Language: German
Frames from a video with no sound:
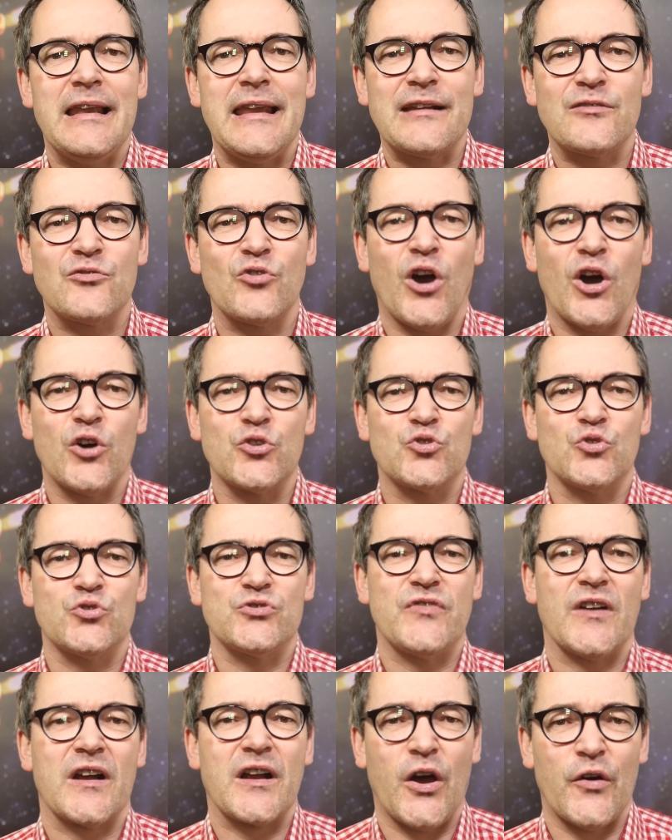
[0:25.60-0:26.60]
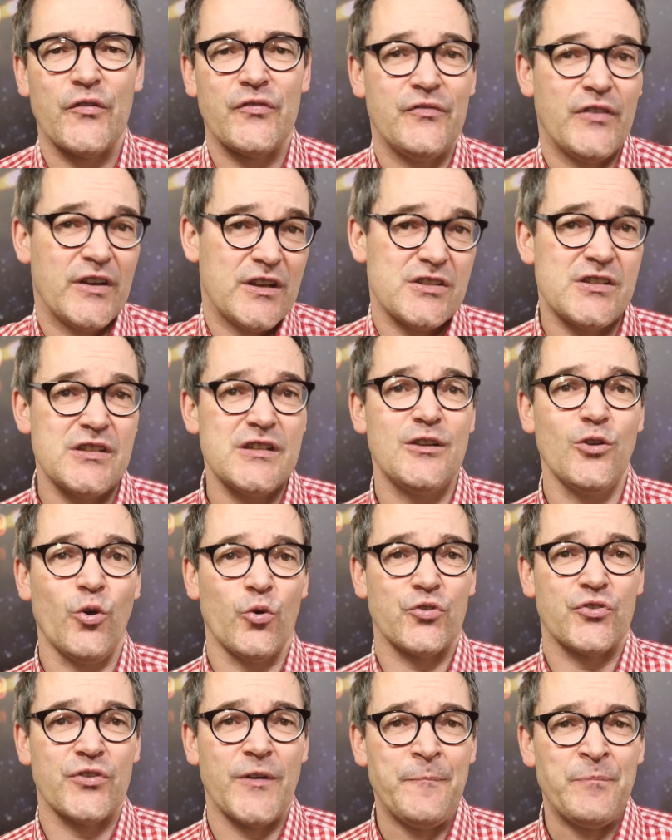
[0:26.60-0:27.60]
Elektroautos verkaufen, wenn es sich
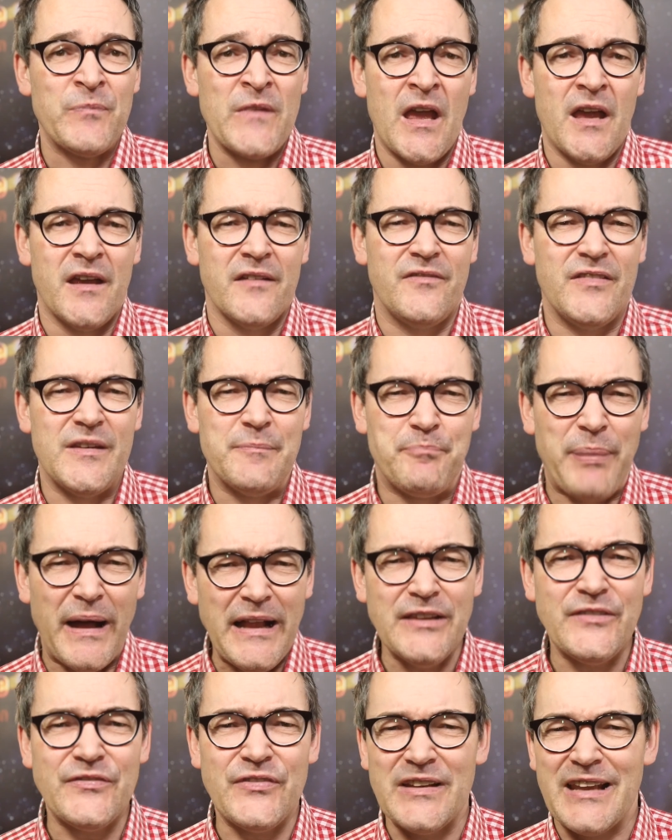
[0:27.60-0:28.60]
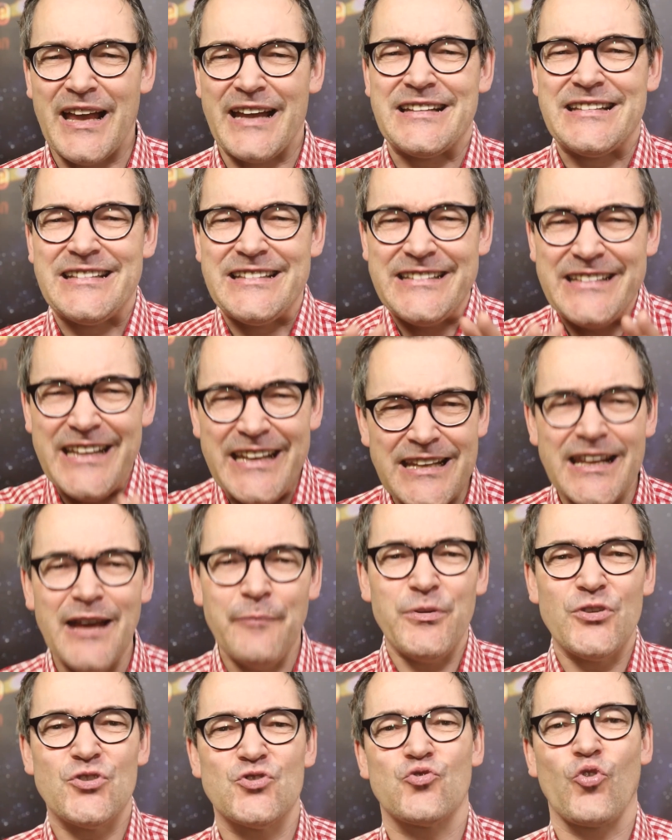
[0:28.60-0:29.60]
lohnt. Wie bald vielleicht jeder
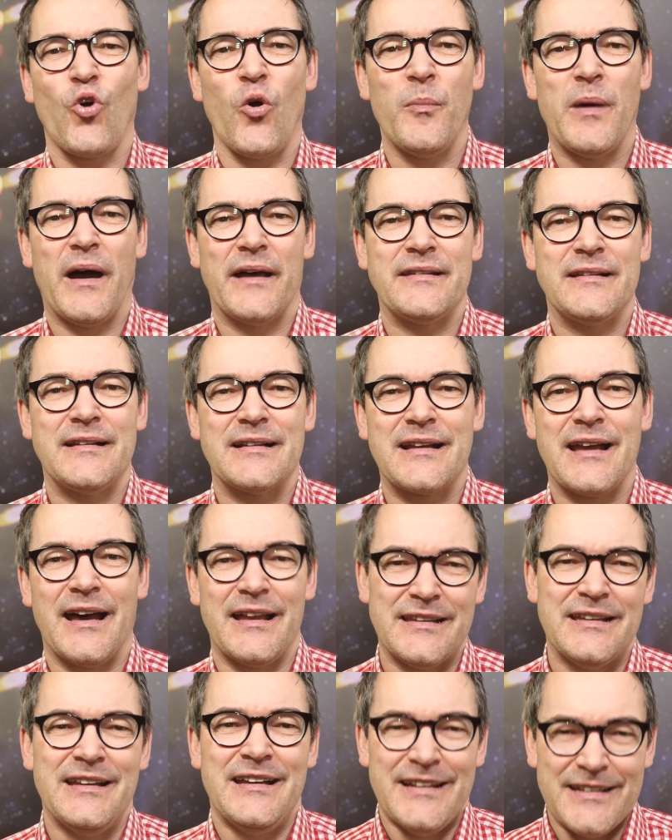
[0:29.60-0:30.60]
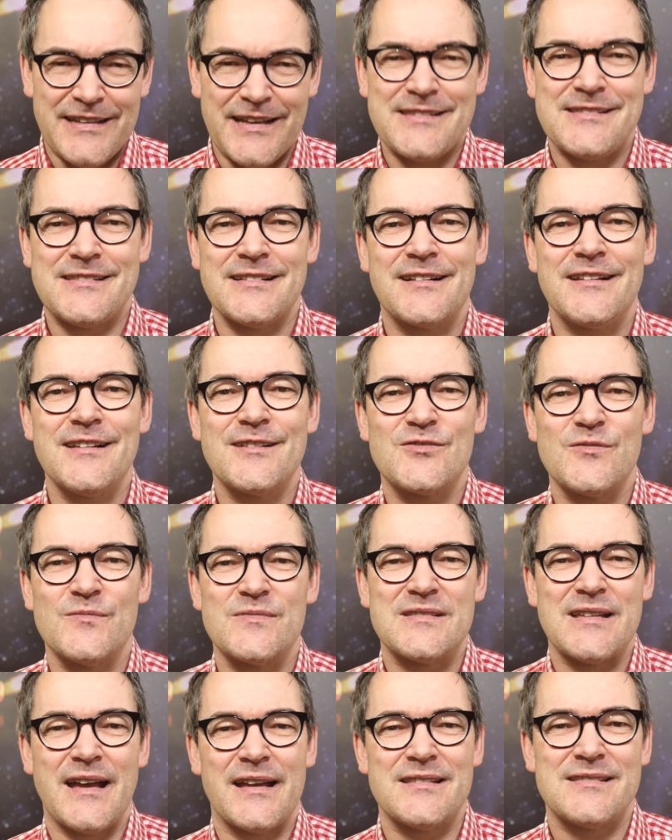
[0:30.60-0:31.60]
mit Strom handeln kann, jetzt den Klick zum
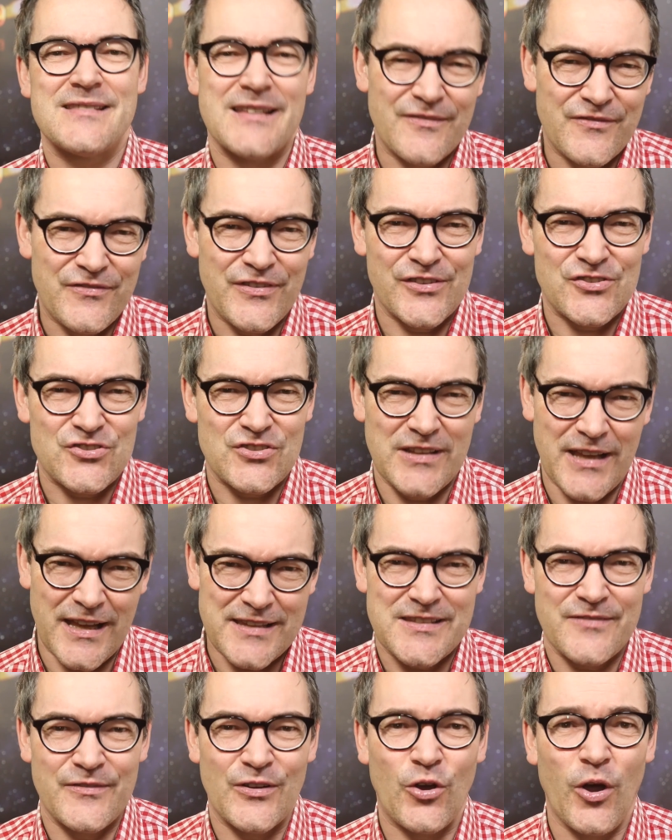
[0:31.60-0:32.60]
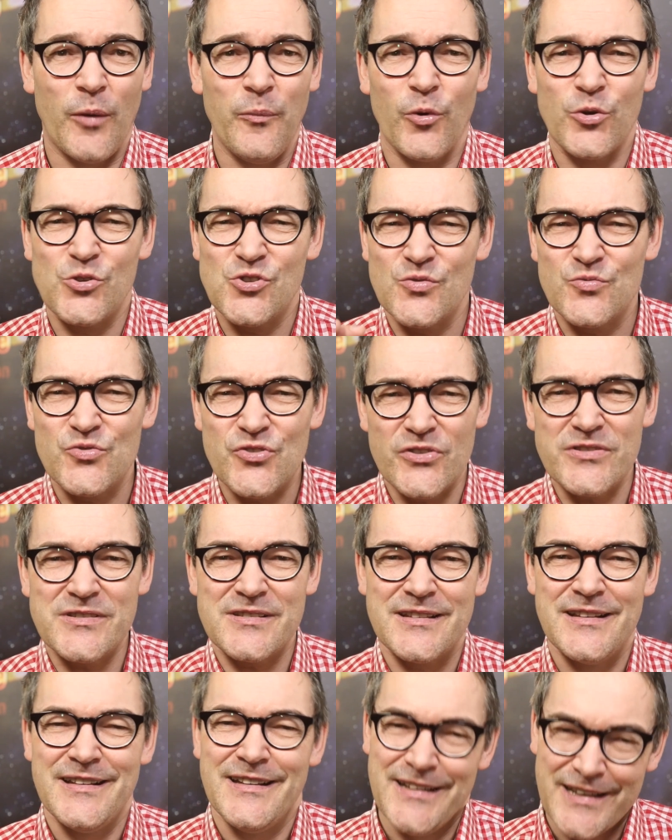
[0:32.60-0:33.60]
Science and Fiction. Herzlich willkommen und zum
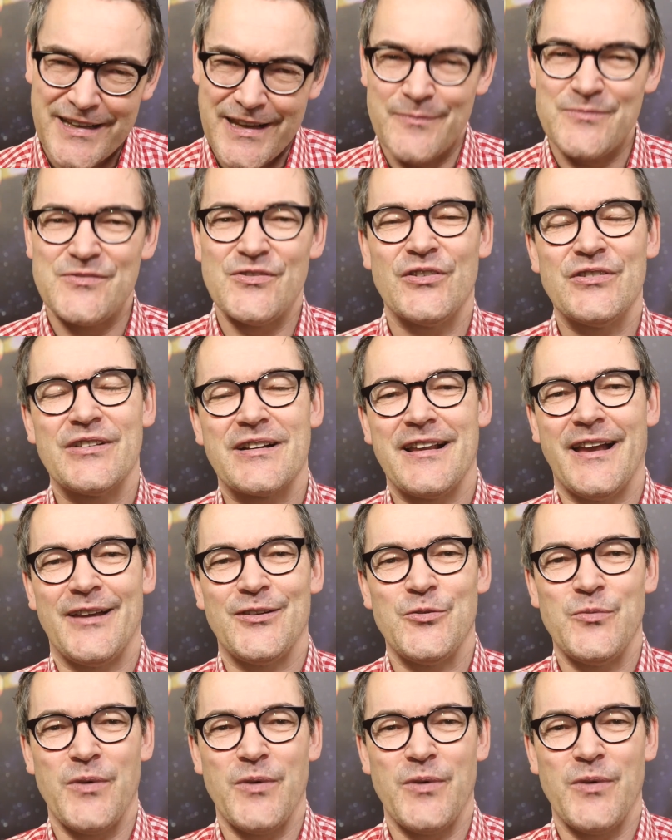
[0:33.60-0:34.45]
Schluss gibt es noch eine kleine